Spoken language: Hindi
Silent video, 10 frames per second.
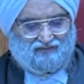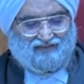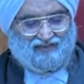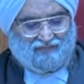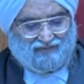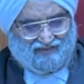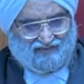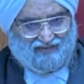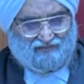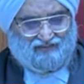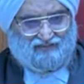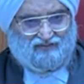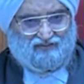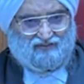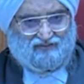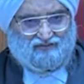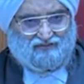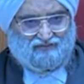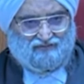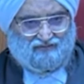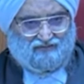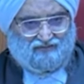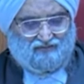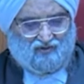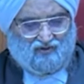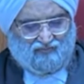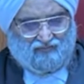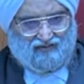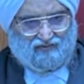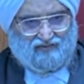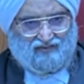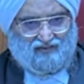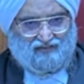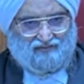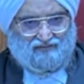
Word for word: क्या मेडिकल इमरजेंसी है कौन बीमार हो गया है